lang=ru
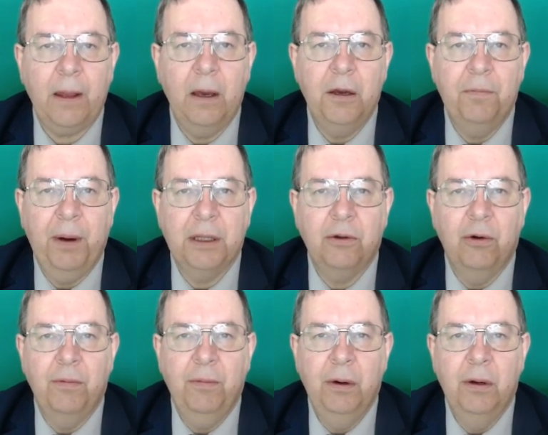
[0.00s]
И
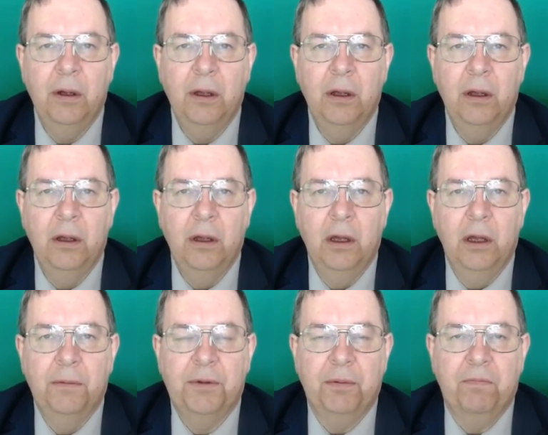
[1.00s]
потом, в
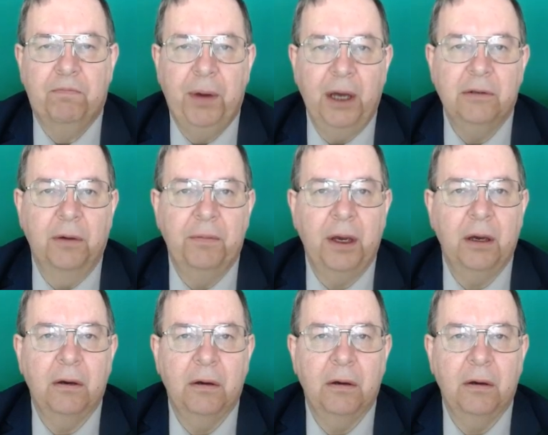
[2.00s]
общем, белыми э,